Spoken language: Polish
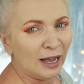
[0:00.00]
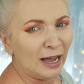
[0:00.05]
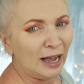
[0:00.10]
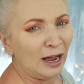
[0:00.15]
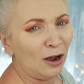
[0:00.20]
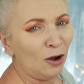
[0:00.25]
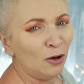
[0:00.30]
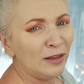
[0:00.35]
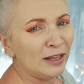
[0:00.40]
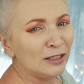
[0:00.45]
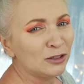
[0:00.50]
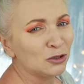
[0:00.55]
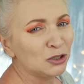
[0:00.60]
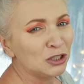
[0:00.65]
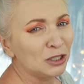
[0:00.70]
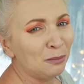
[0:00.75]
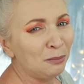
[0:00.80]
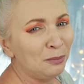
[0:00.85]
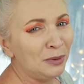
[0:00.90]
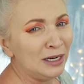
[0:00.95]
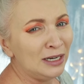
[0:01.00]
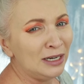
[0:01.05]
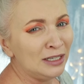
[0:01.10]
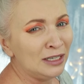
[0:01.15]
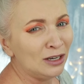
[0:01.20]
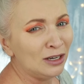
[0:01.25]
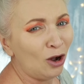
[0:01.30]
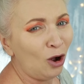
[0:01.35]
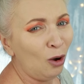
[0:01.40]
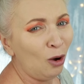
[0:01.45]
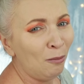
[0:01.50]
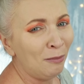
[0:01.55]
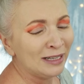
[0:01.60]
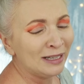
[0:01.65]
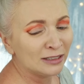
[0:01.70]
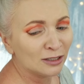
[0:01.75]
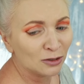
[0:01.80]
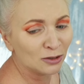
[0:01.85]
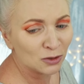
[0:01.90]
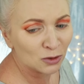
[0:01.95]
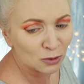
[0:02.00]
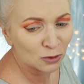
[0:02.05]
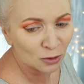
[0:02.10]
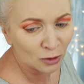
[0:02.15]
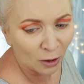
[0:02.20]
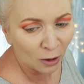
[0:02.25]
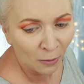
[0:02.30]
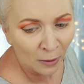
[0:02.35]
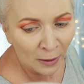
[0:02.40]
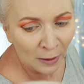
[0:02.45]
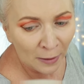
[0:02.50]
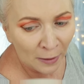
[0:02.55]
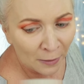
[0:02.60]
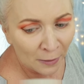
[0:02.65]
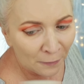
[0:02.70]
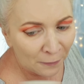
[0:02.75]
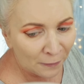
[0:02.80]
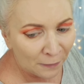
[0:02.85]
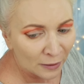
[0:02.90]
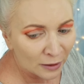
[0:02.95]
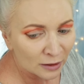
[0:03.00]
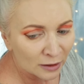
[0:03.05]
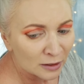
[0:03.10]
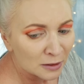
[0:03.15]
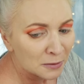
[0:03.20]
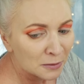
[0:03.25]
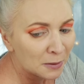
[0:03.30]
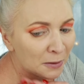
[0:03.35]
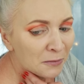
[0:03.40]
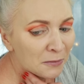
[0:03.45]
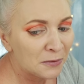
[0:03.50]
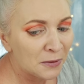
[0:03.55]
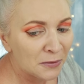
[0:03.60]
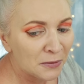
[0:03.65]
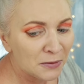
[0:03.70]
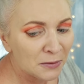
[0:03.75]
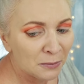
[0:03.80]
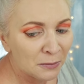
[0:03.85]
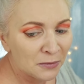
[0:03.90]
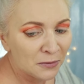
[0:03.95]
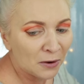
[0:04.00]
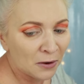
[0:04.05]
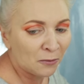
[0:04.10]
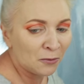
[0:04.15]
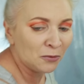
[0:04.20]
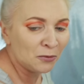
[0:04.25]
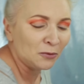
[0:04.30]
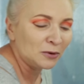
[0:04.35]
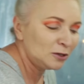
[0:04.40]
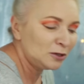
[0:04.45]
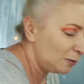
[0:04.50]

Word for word: A ona to się pyli o matko z córką. Wszędzie się kudły.